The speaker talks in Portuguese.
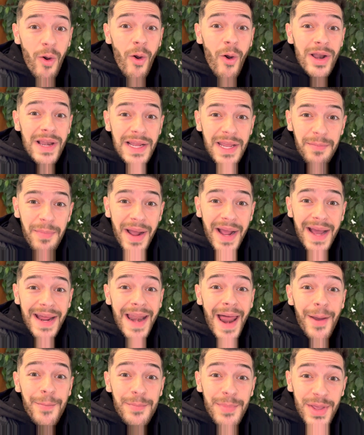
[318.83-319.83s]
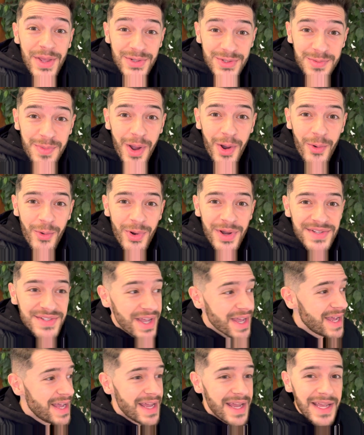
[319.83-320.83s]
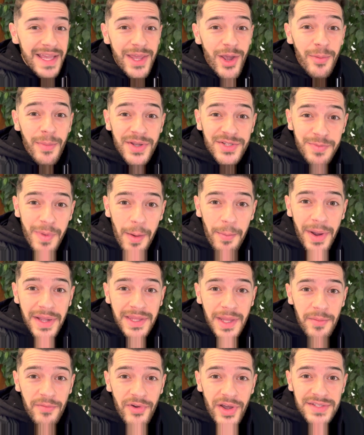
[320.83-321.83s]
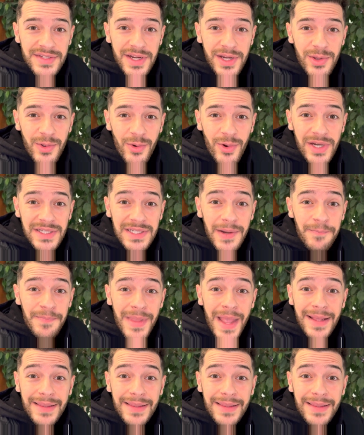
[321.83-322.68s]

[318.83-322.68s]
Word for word: Ó, olha que bacana, a mesma coisa que eu mais minha mãe estamos fazendo aqui hoje,